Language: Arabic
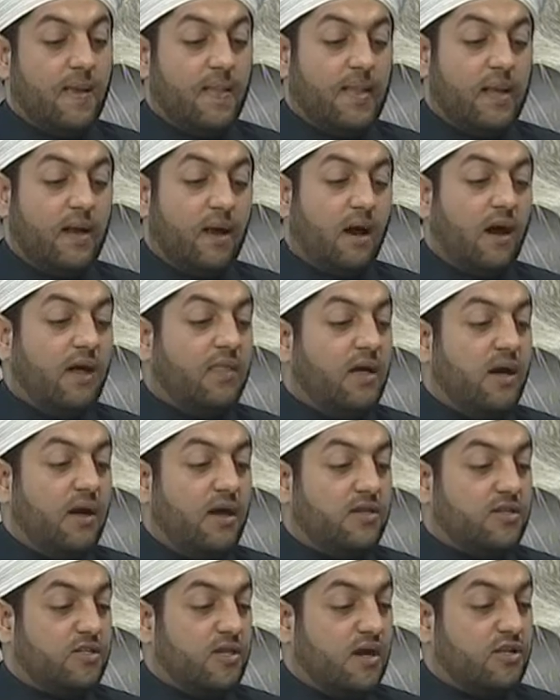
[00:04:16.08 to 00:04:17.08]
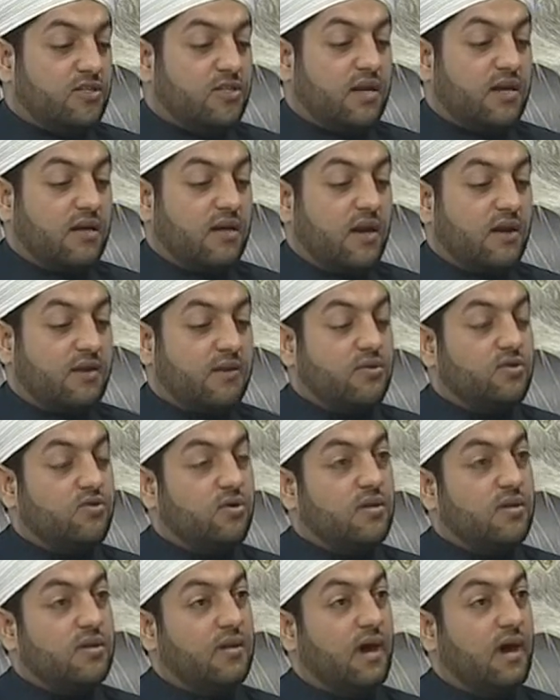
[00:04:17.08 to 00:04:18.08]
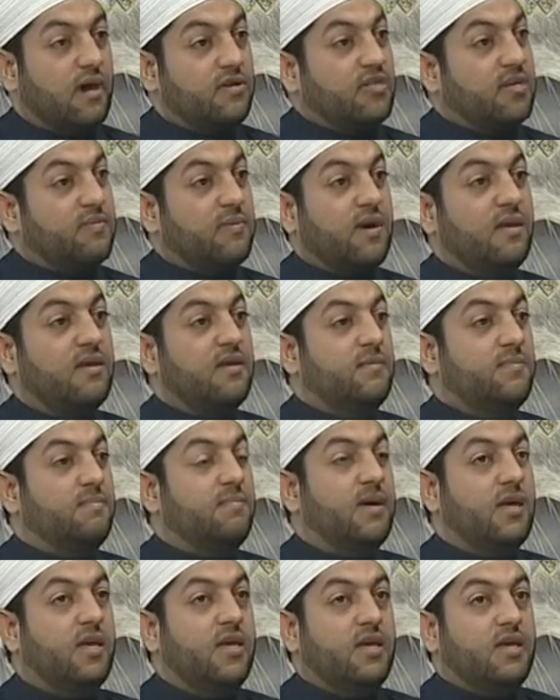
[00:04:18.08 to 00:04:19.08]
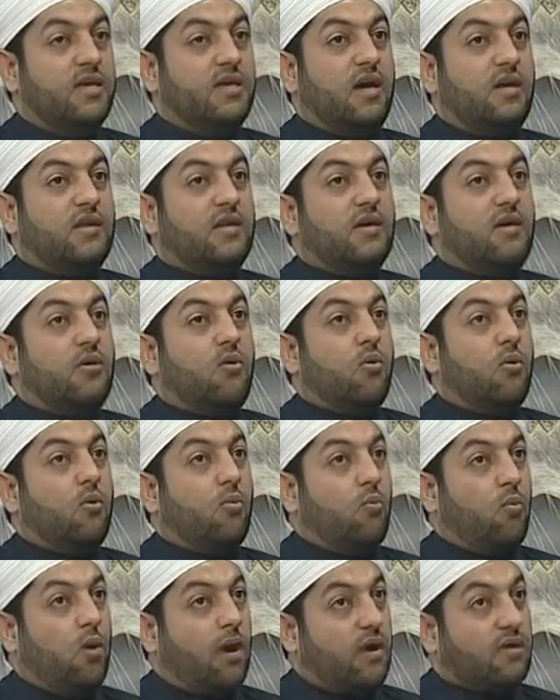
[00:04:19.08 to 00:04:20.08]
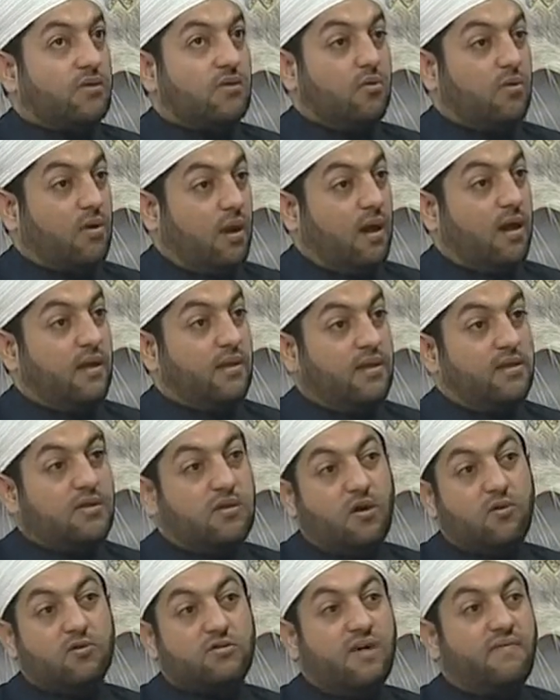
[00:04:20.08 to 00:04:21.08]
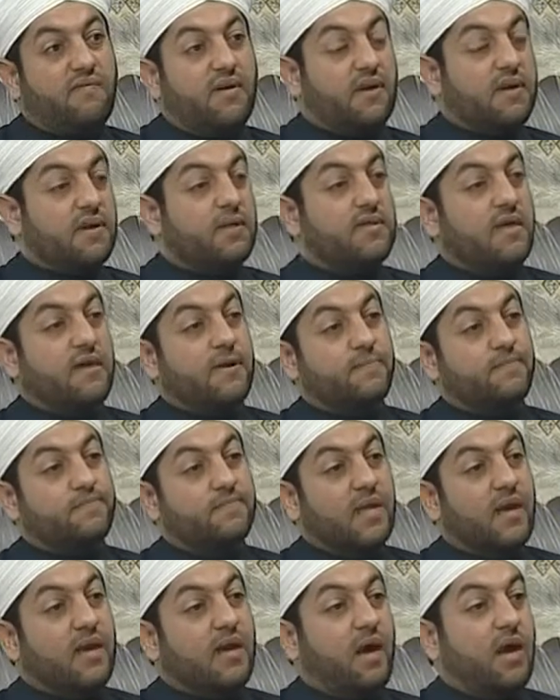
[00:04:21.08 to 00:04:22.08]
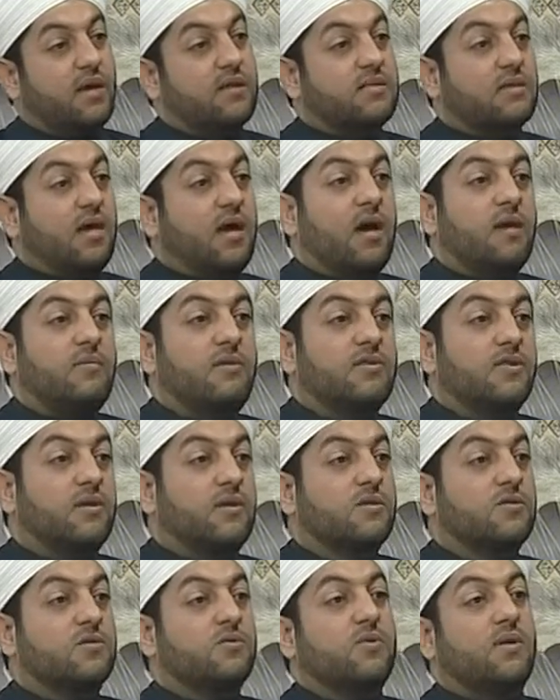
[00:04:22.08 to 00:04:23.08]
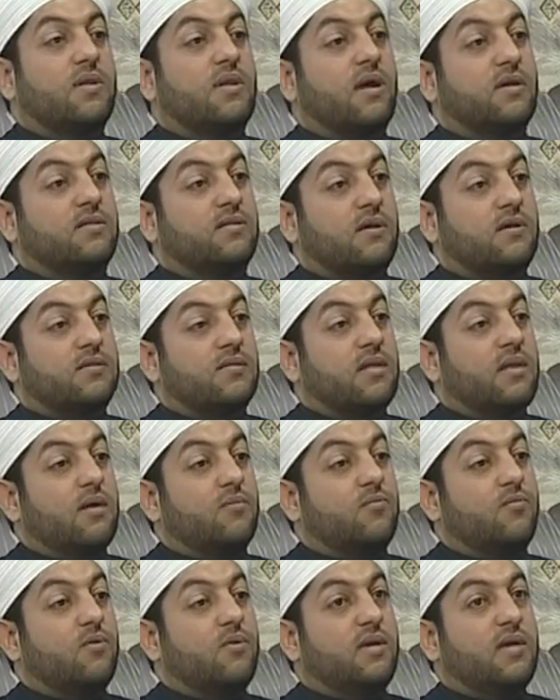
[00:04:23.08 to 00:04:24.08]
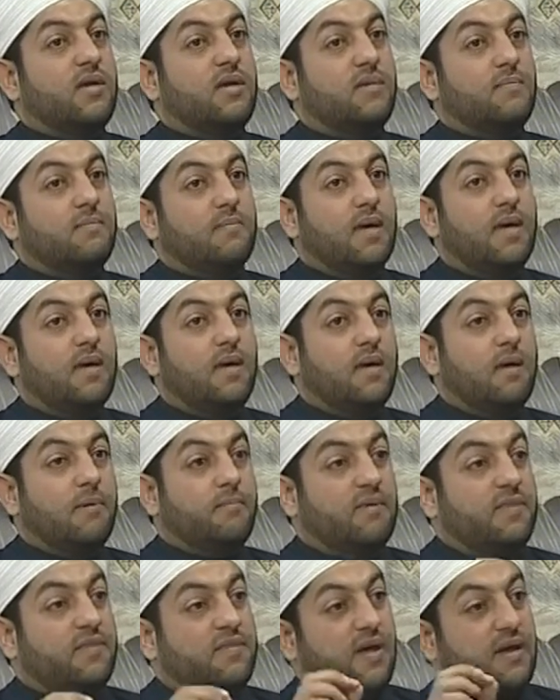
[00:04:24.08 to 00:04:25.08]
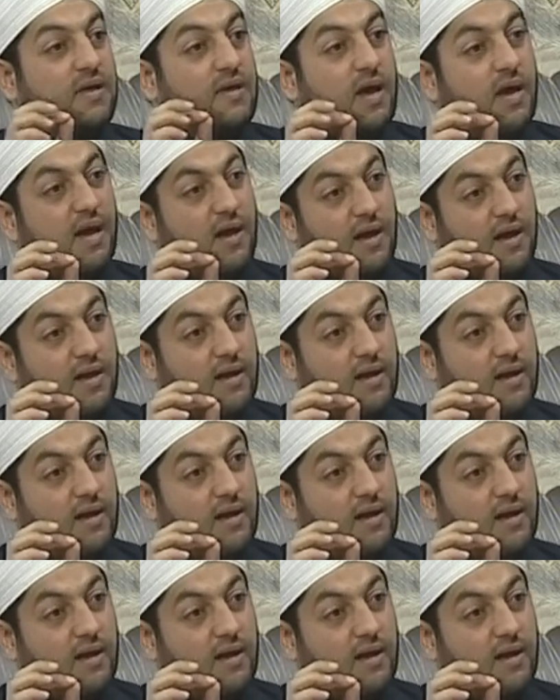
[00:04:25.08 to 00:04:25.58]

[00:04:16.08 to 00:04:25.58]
هذا يا شيخ الرجل عجيب غريب يعني وقد يقال انه تفرد عن صحابة رسول الله صلى الله عليه وسلم كلهم بالذكاء